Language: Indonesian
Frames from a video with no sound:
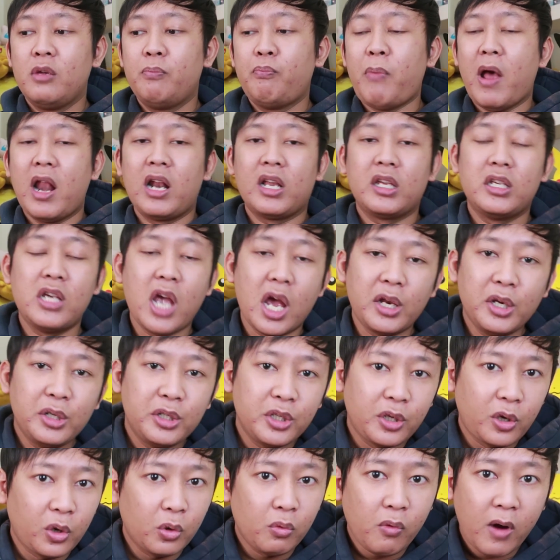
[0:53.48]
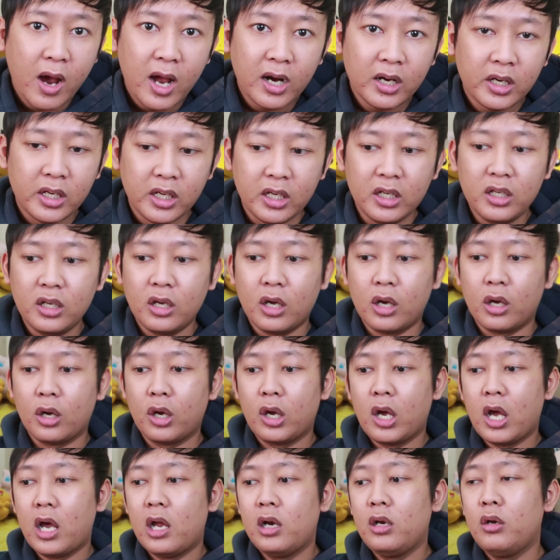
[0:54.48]
si Palkia ini dikeluarin ya
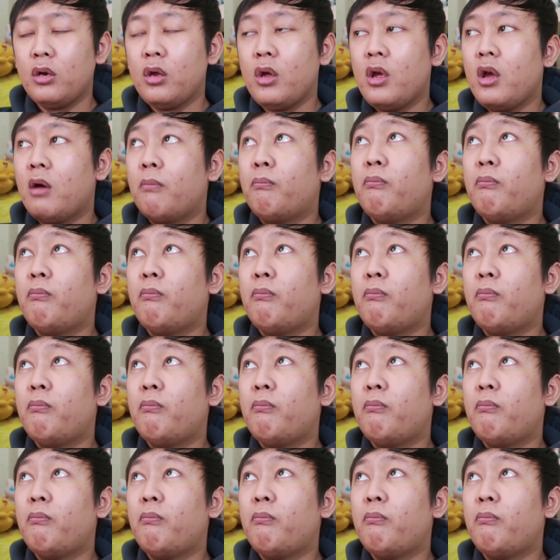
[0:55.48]
kan,